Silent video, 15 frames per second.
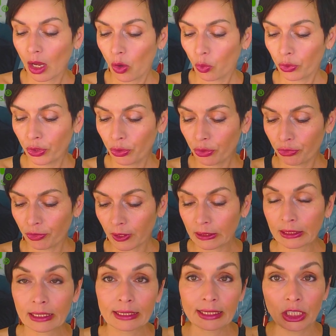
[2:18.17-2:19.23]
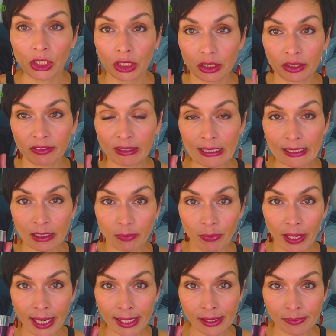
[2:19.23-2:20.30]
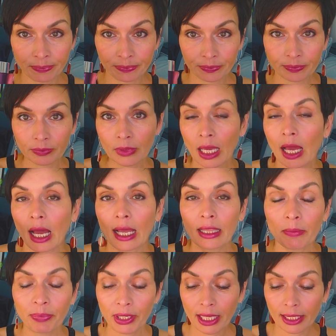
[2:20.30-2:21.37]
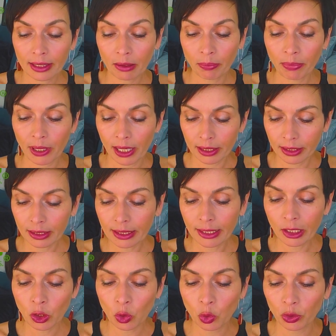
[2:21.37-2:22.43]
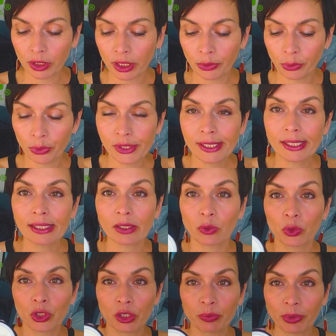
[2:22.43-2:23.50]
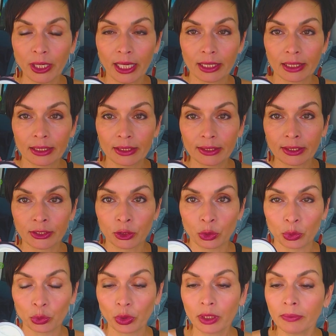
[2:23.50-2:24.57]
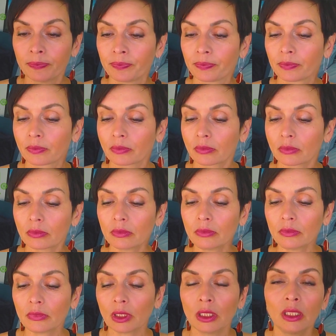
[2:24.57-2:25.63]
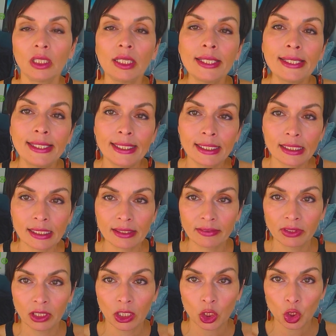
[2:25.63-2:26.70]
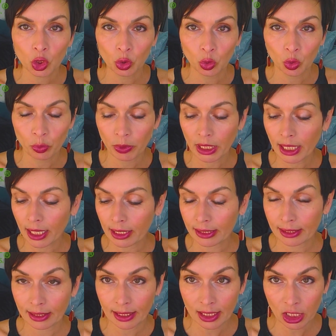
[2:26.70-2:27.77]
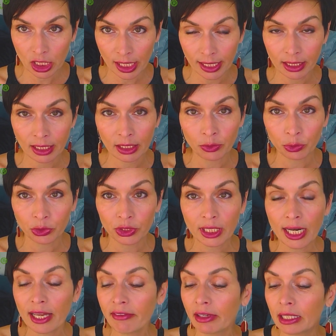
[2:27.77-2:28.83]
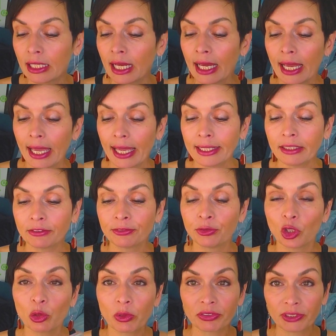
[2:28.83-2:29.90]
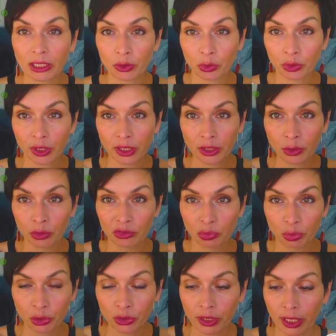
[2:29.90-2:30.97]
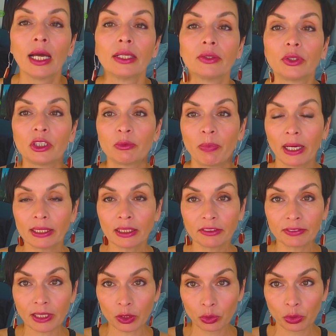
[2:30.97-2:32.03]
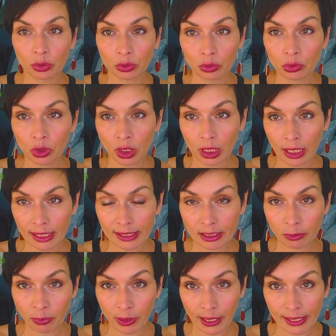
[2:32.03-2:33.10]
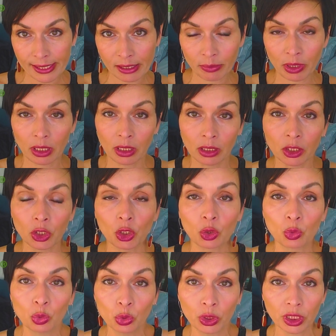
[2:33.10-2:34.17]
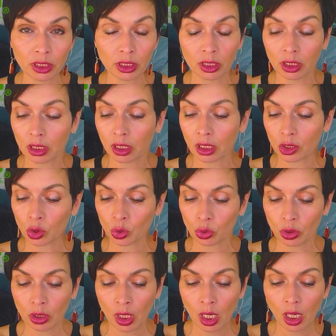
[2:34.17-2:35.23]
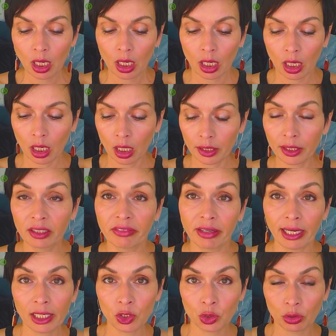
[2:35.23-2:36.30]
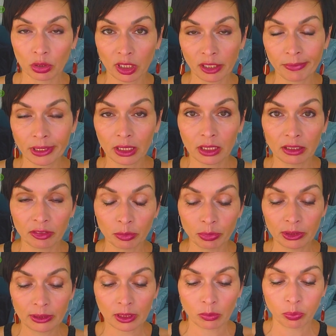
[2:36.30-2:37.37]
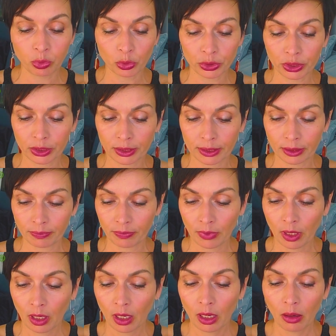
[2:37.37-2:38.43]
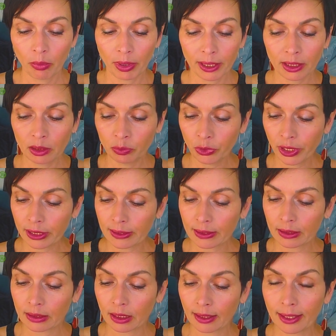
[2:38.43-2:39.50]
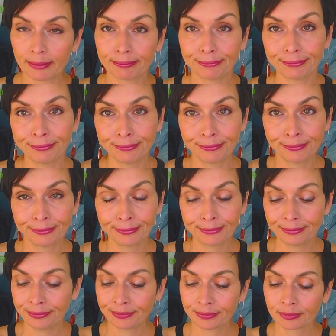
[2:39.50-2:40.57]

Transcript: у нее фактор защиты 25, она приятно пахнет, легко наносится, очень приятной текстуры. Единственное, что меня раздражает и не устраивает, это форма, в которой они ее выпускают. То есть банка, в которую нужно лазить пальцами. Это не гуд, это не хорошо, а, и говорят, что крем от этого быстро портится. Поэтому я сказала... М «М-м». -м".